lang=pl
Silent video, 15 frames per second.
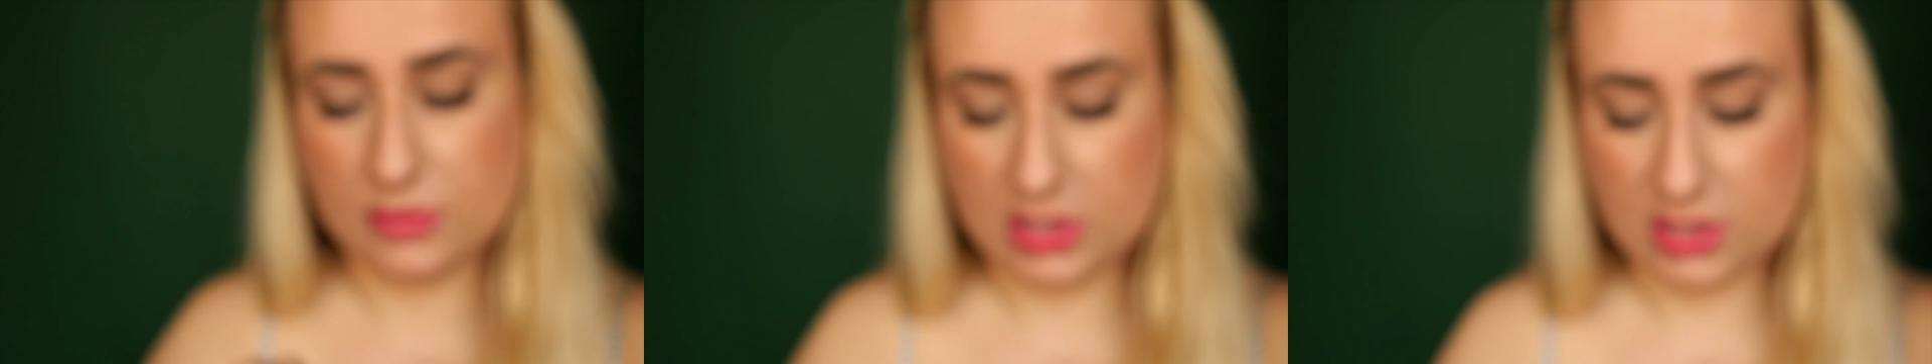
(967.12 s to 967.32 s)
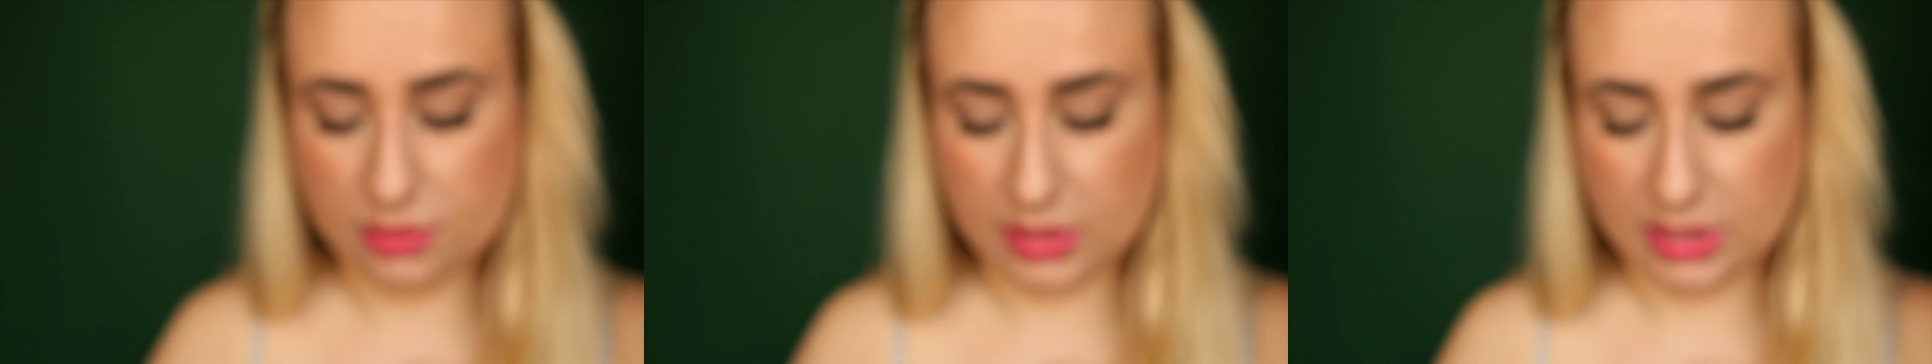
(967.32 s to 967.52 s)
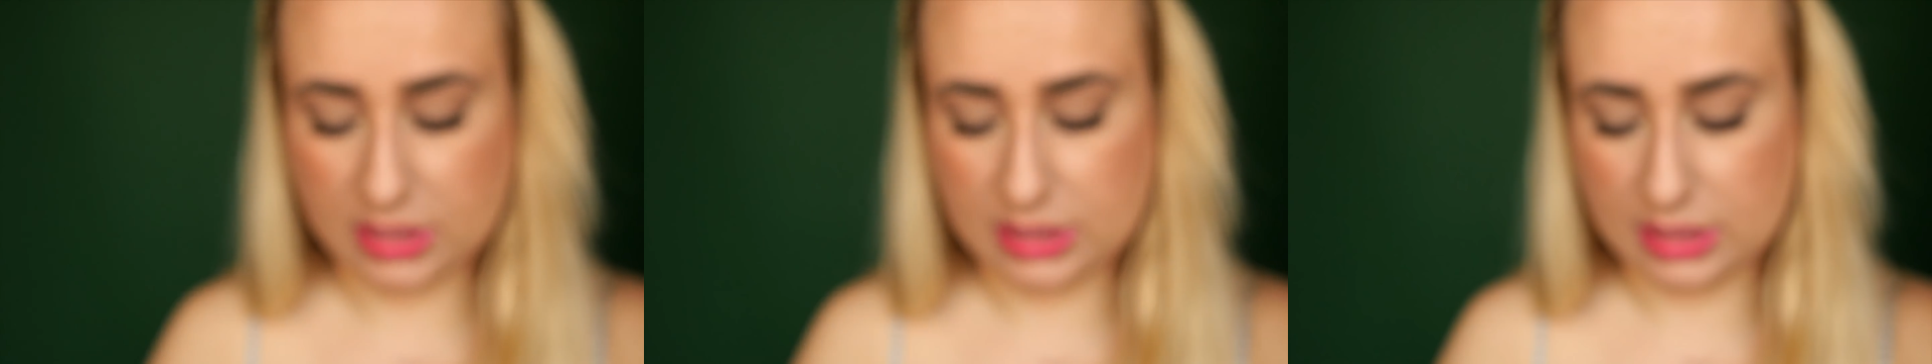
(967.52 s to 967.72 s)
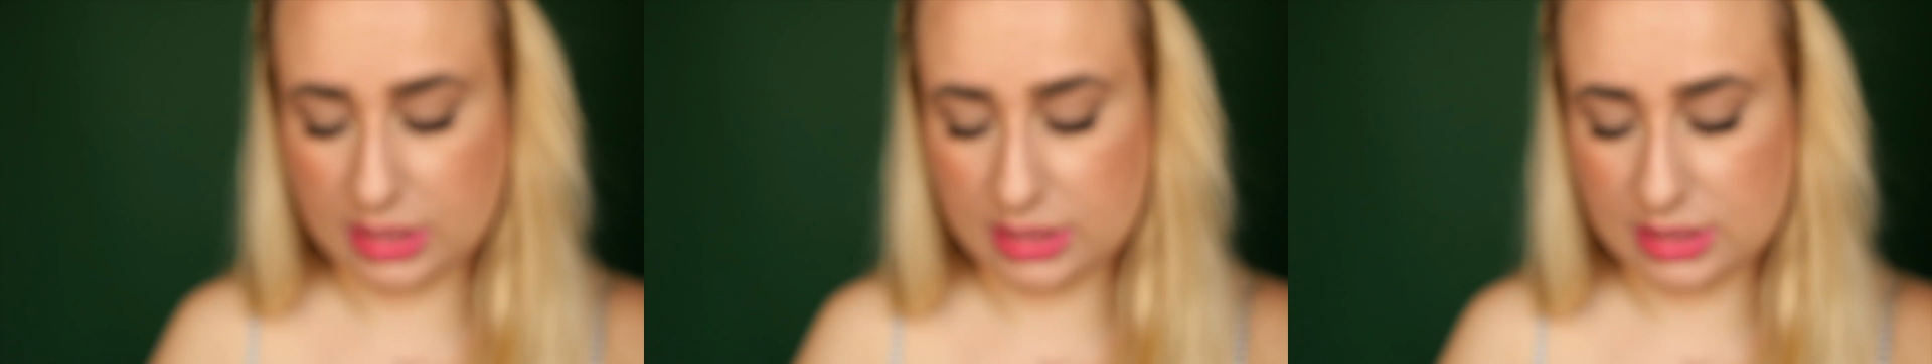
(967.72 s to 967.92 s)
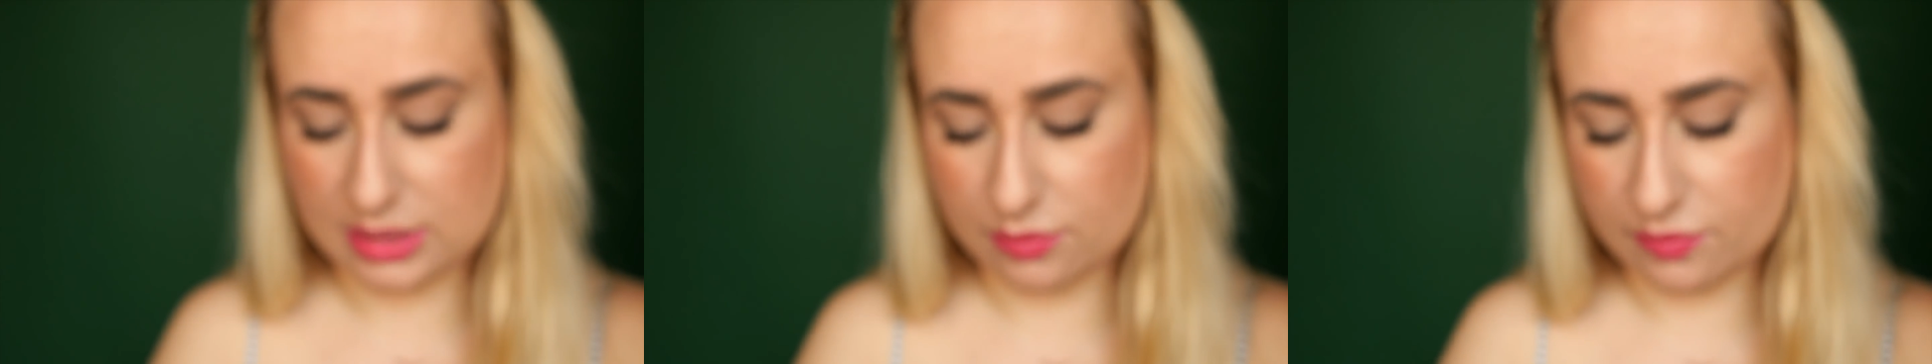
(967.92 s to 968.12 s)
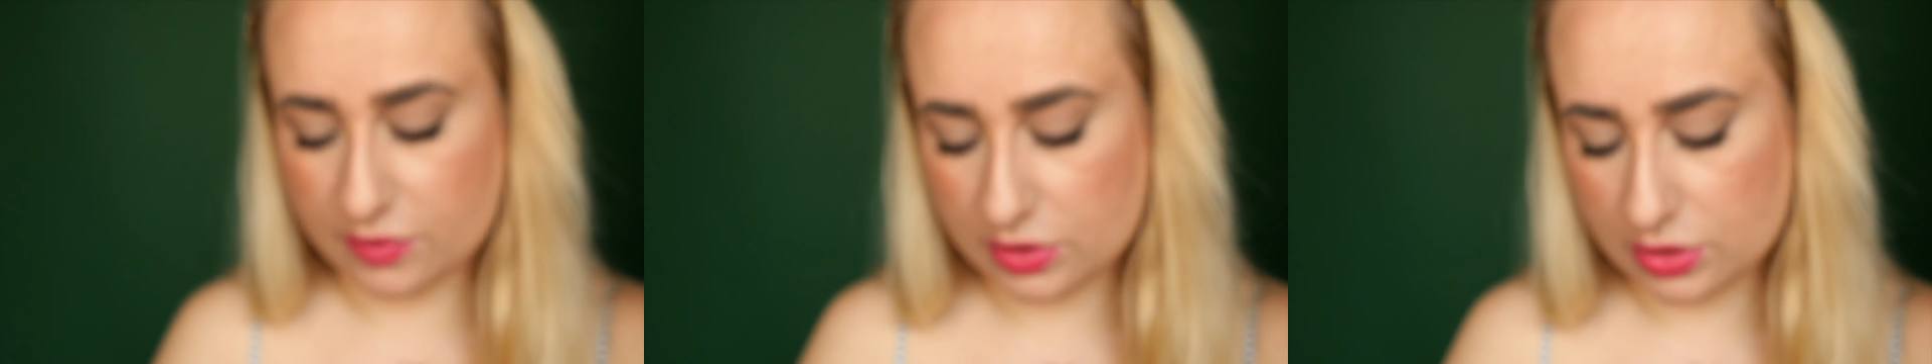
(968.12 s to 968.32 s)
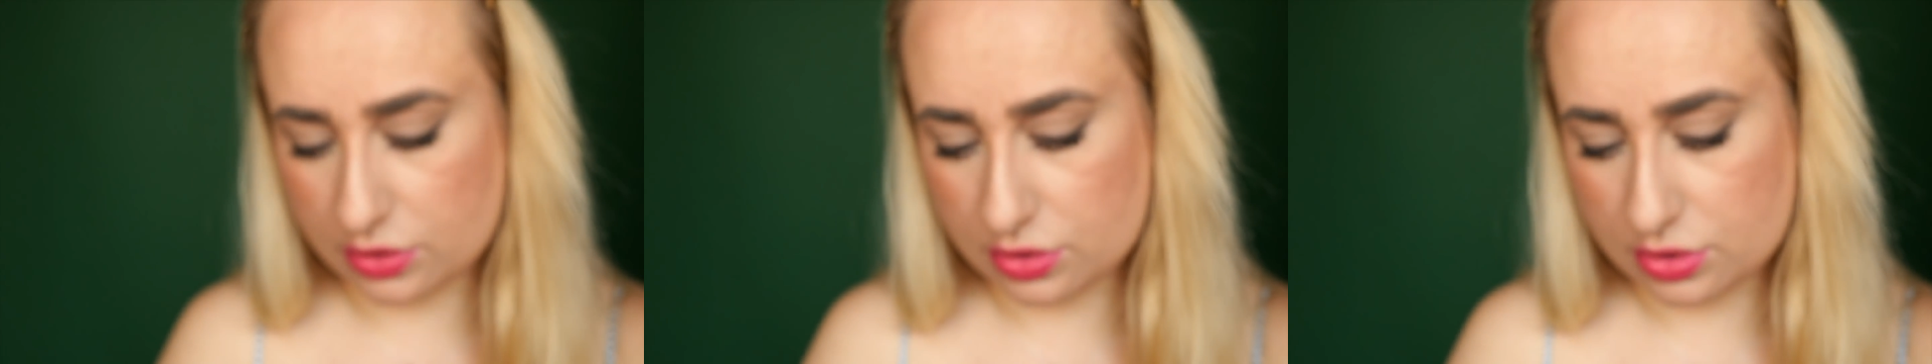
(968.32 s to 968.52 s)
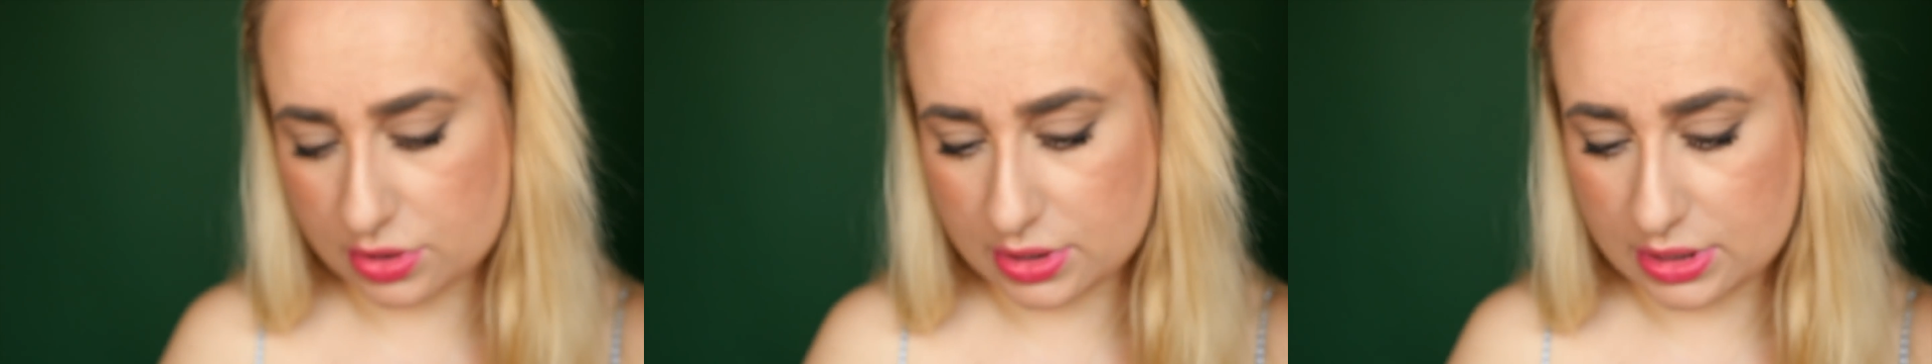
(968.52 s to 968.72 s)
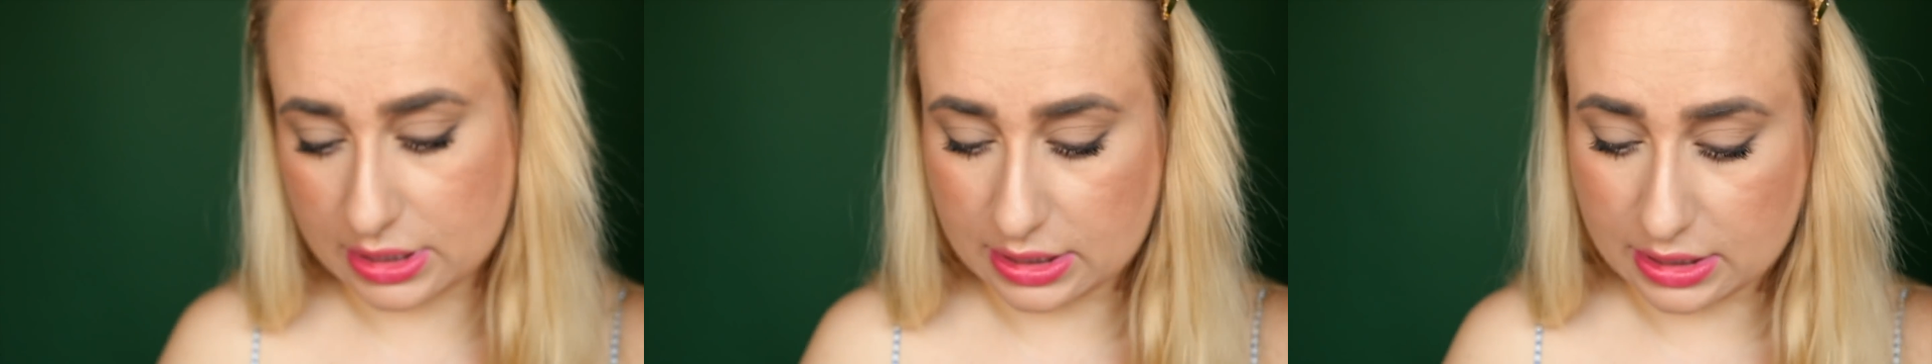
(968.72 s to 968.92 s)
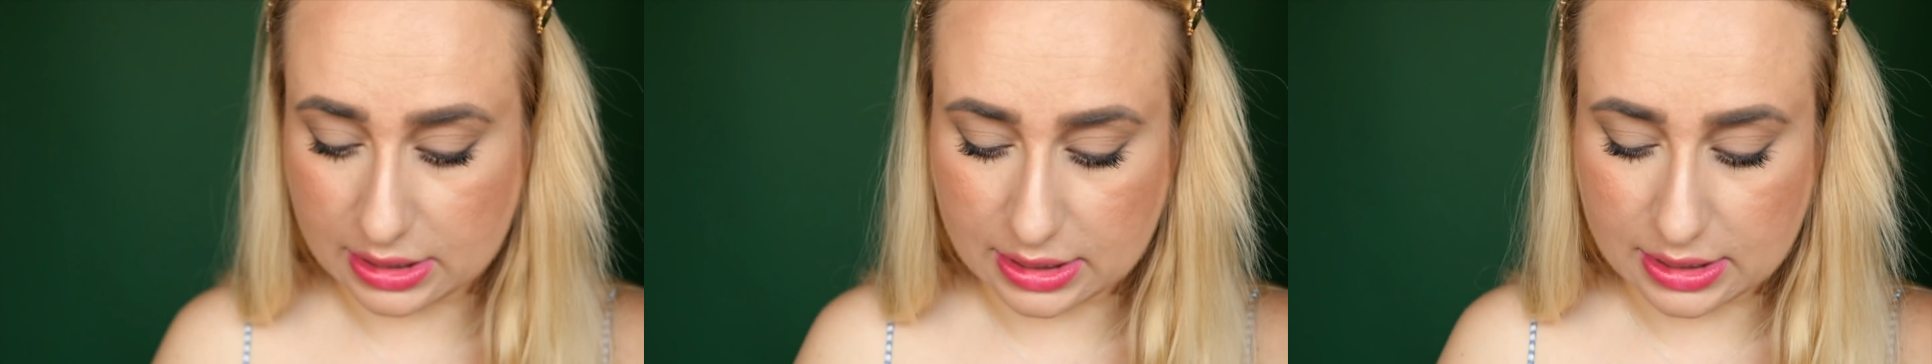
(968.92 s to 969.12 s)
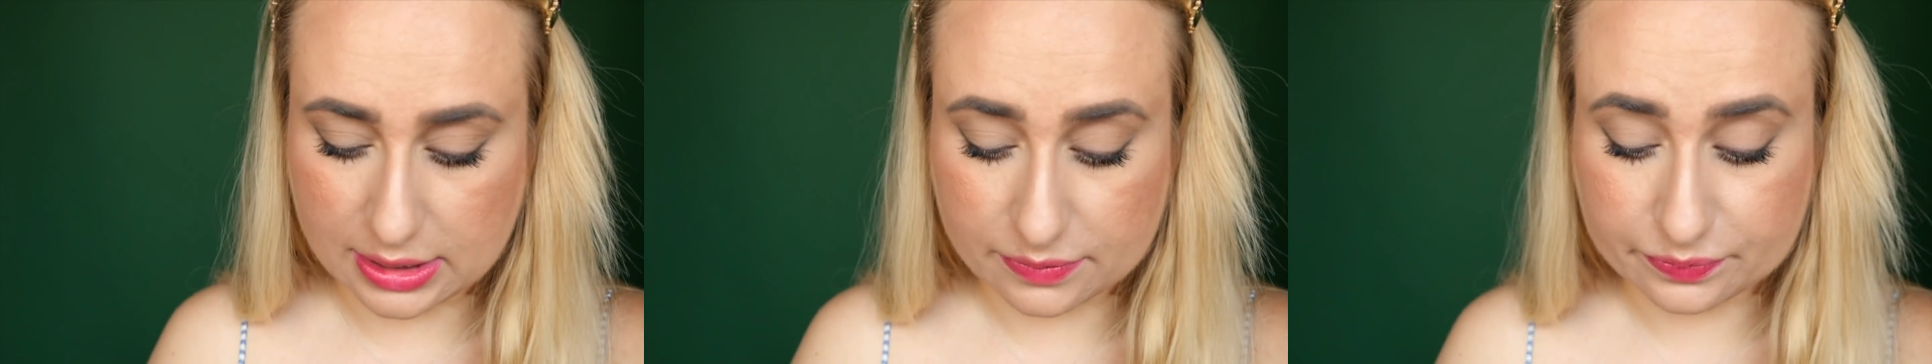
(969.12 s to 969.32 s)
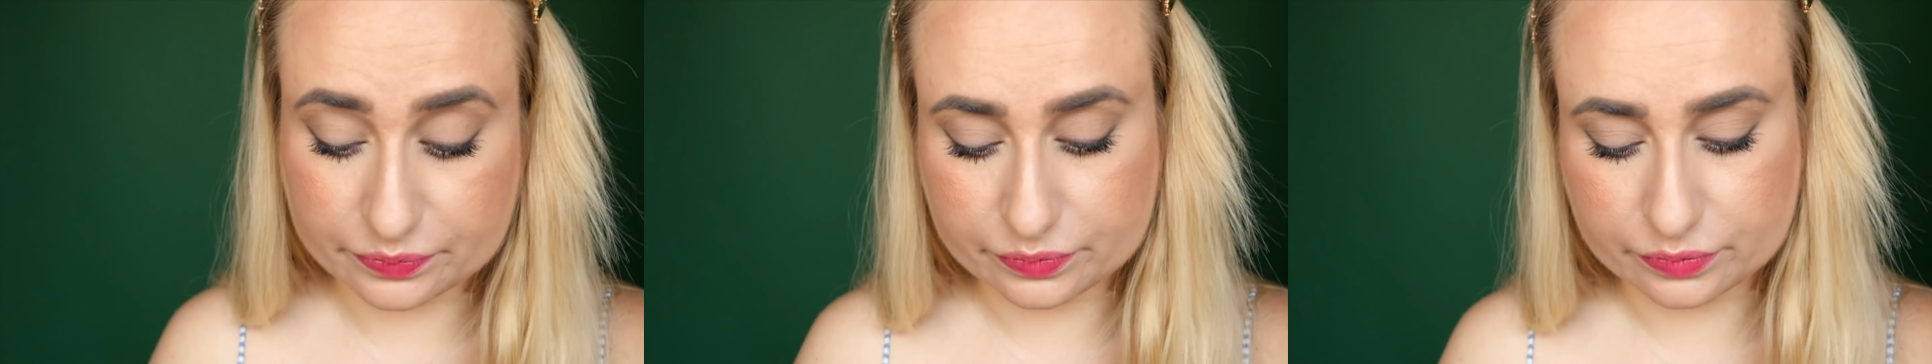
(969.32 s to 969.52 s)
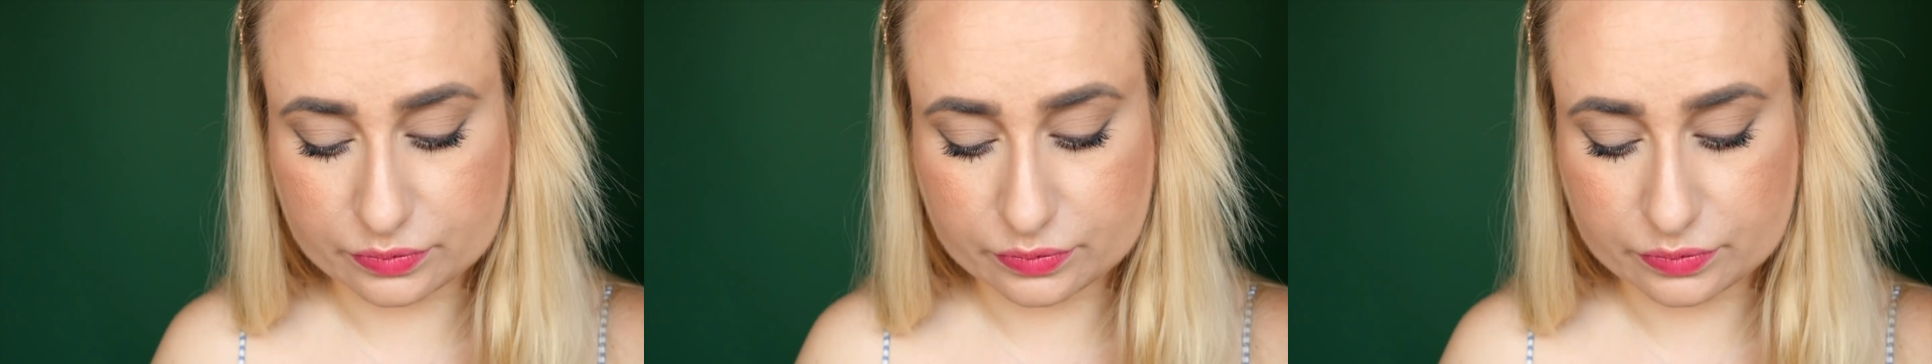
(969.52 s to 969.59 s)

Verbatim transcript: Nie są jakieś takie niesamowite 3D, ale